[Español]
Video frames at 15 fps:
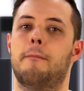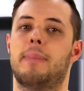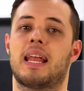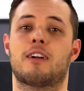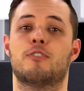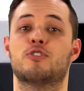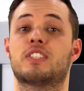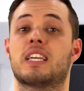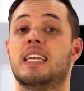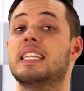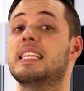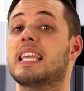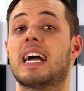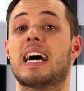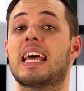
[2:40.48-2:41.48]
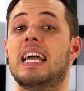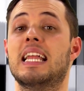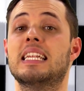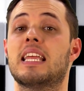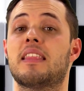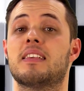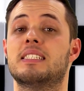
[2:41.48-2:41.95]
Para conseguir llegar a
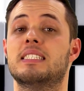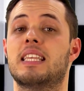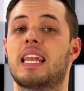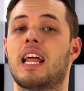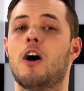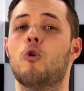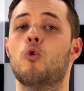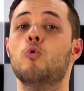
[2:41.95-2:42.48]
él necesitará